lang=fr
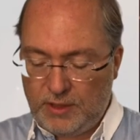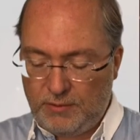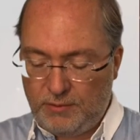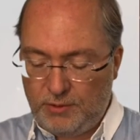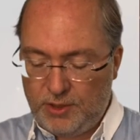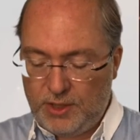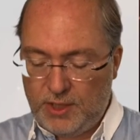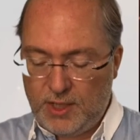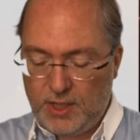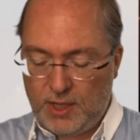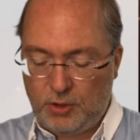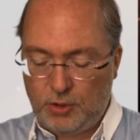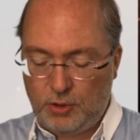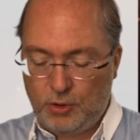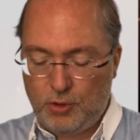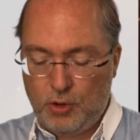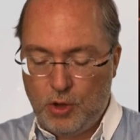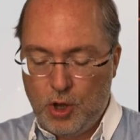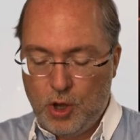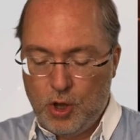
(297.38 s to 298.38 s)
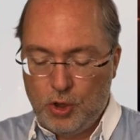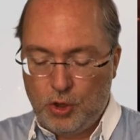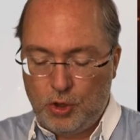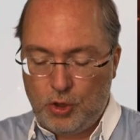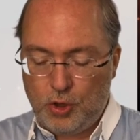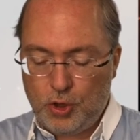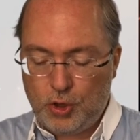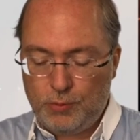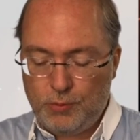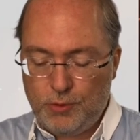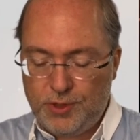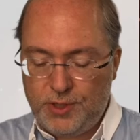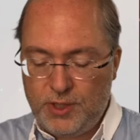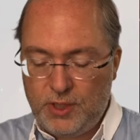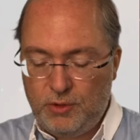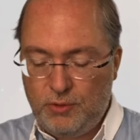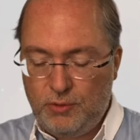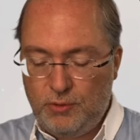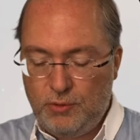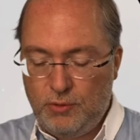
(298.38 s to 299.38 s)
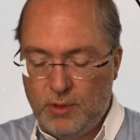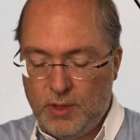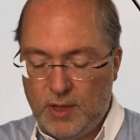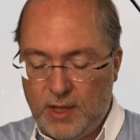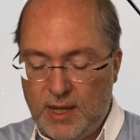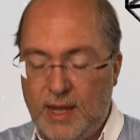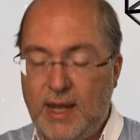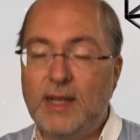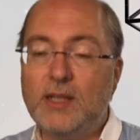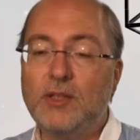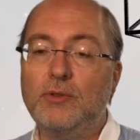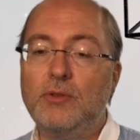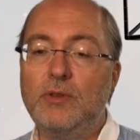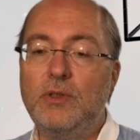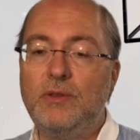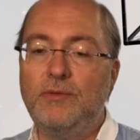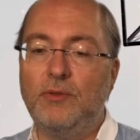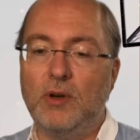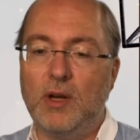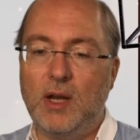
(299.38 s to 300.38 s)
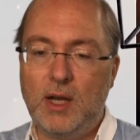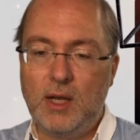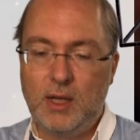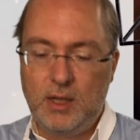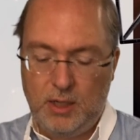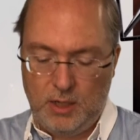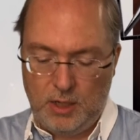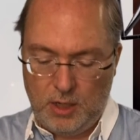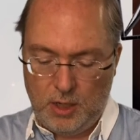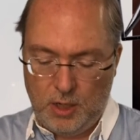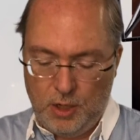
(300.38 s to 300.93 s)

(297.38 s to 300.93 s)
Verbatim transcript: ça veut dire que quand je me situe à ce niveau-là,